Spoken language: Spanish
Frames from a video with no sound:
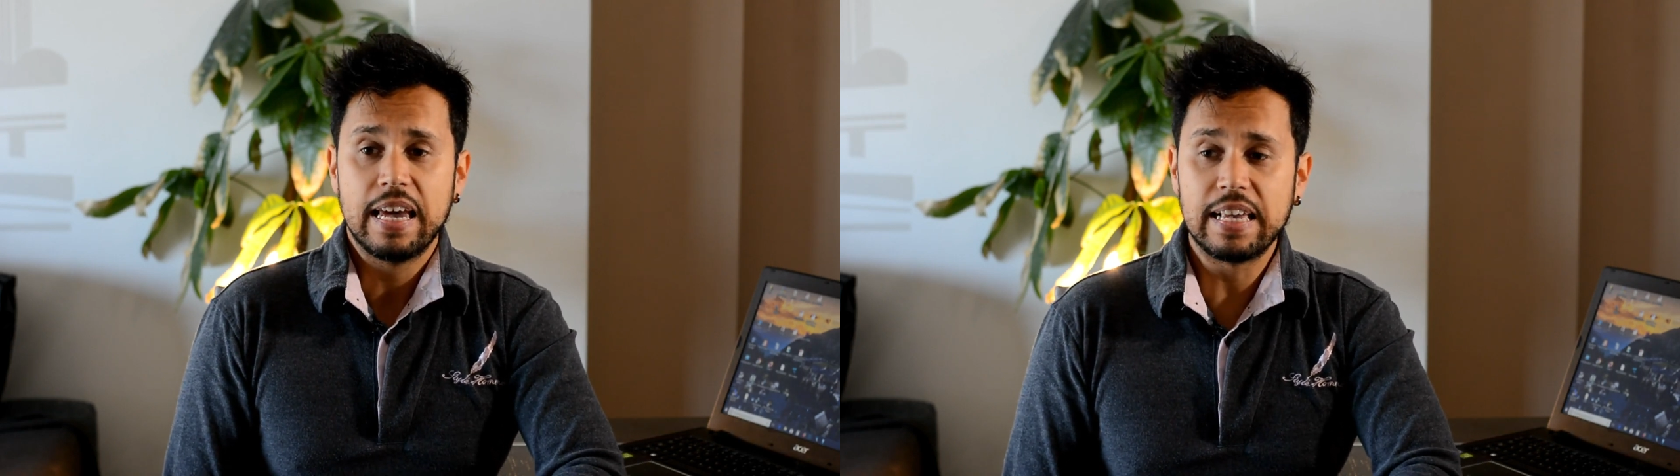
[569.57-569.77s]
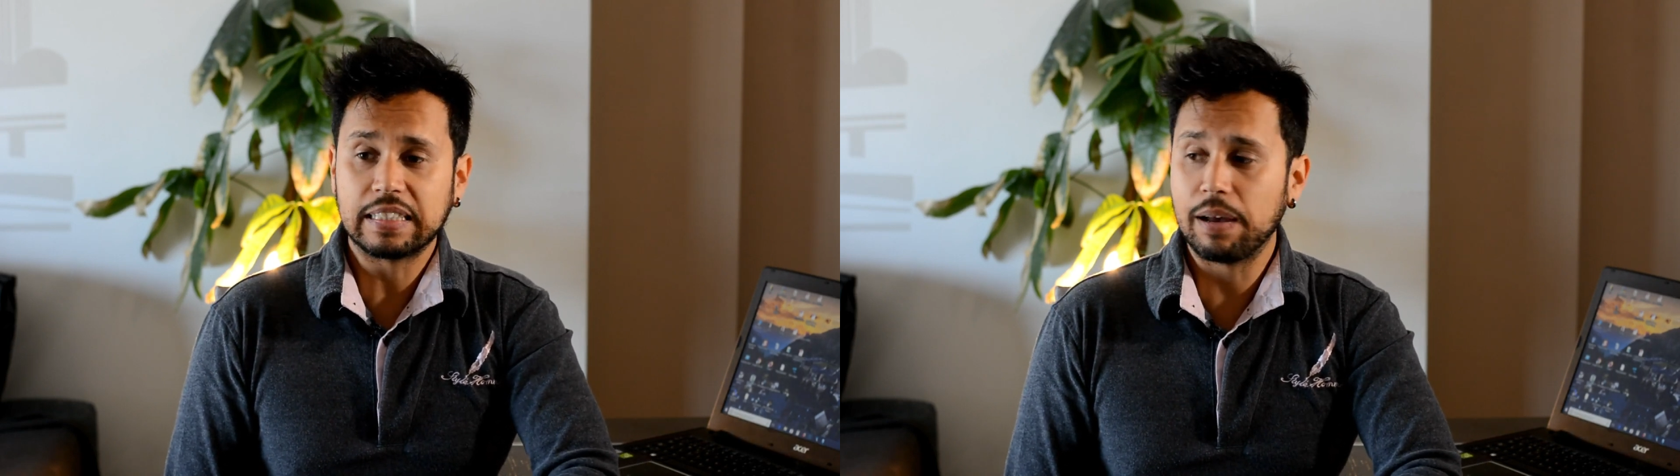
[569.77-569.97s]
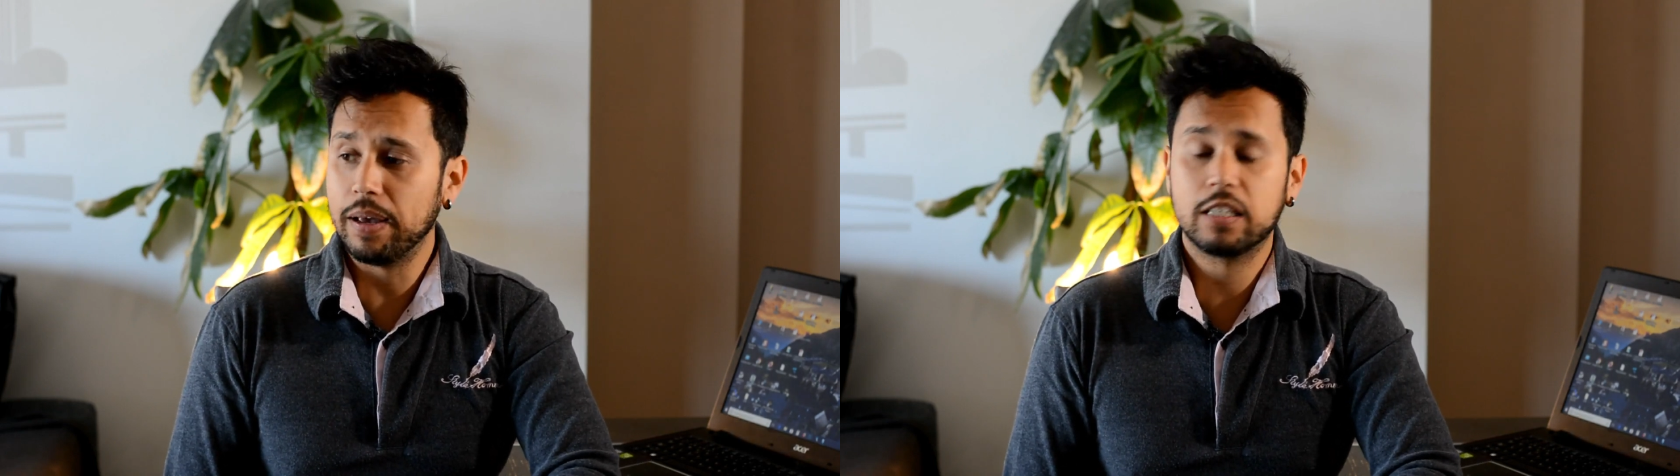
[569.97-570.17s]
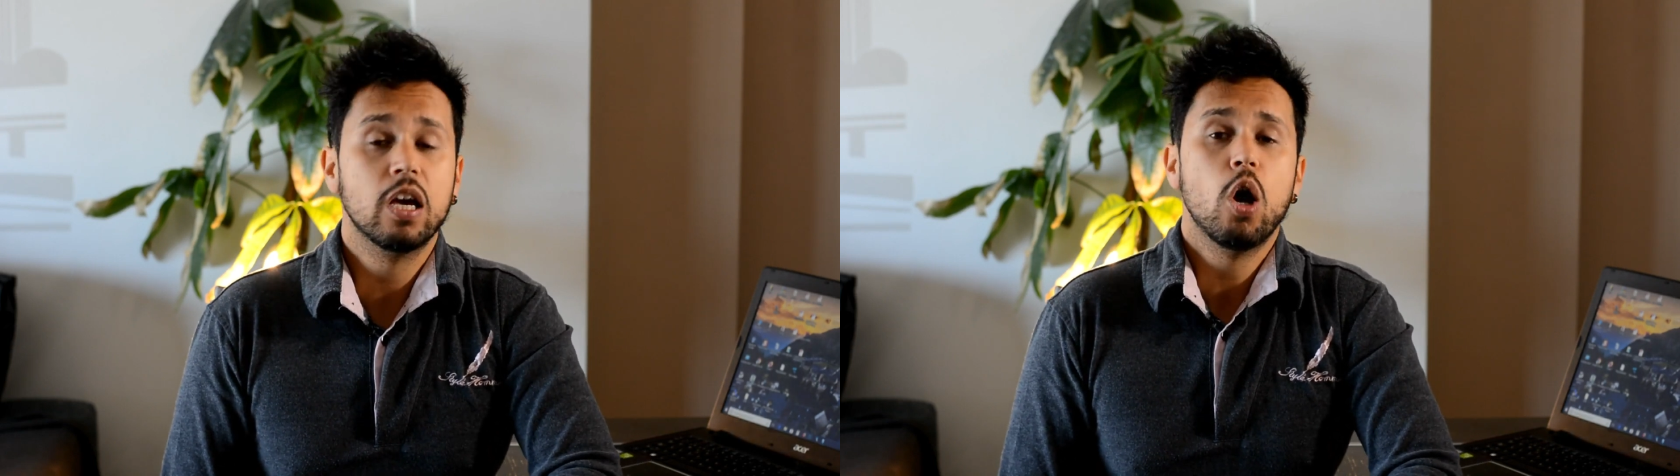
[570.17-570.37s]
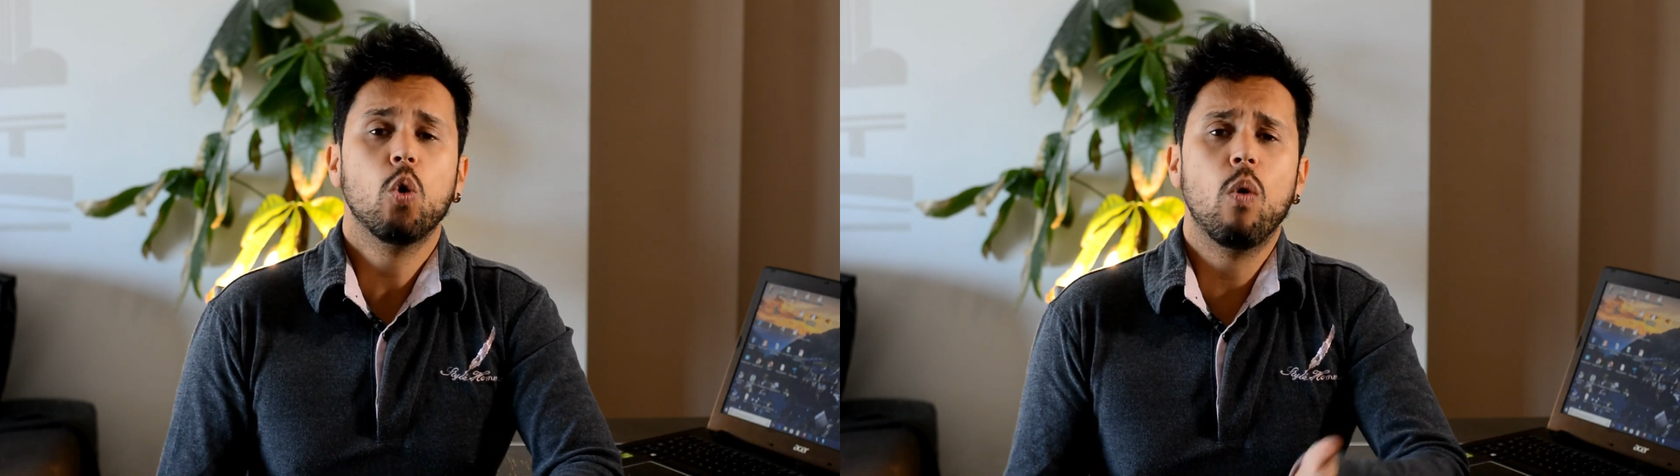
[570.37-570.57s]
Y ya sabéis,
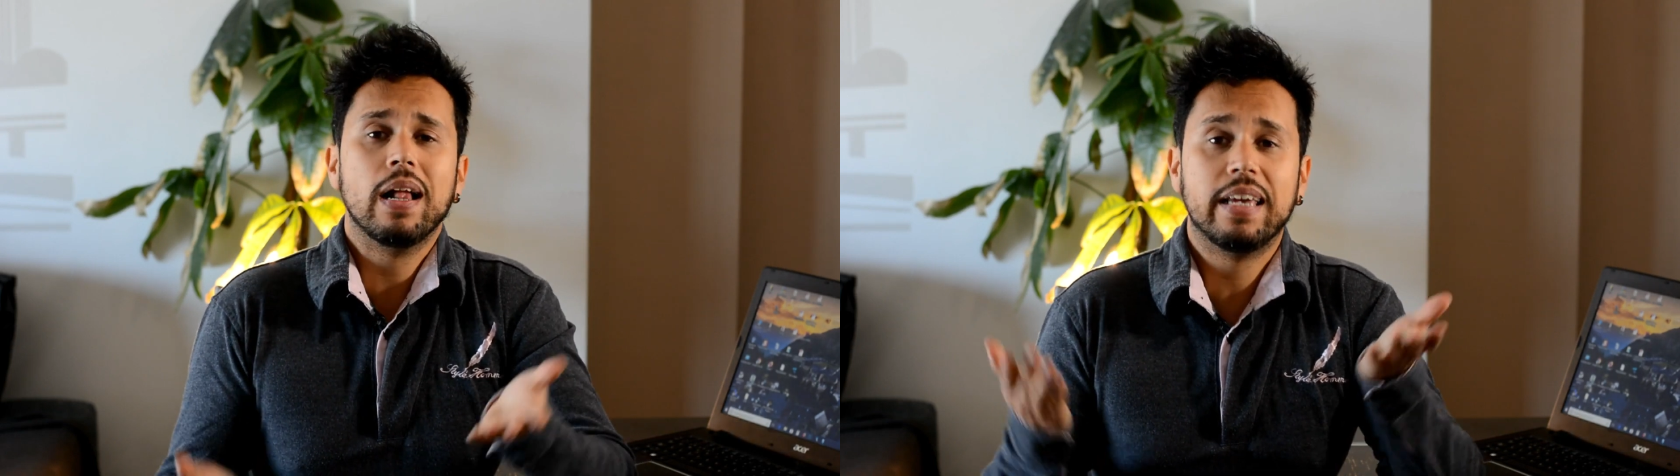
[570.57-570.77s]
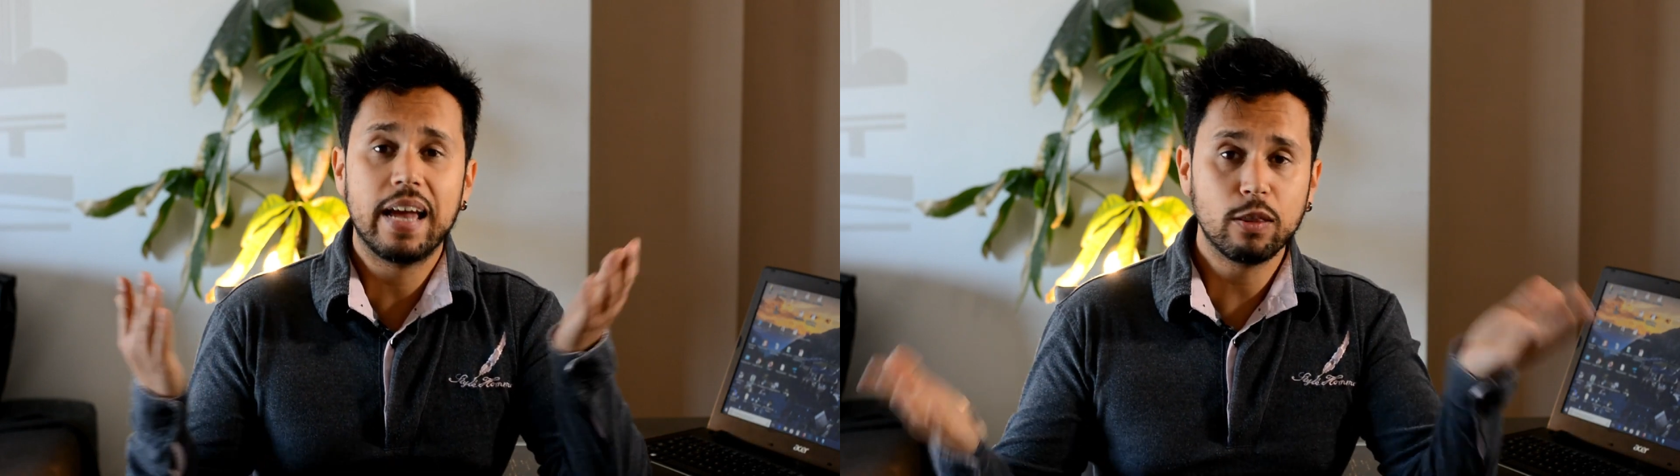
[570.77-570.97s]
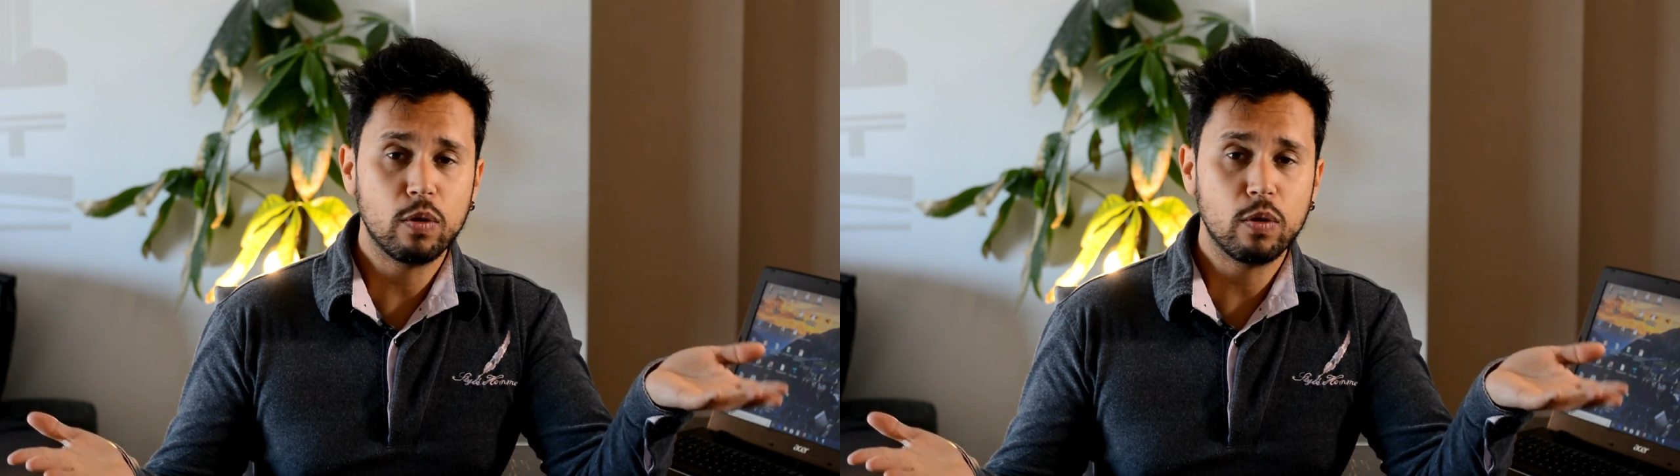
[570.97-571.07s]
cualquier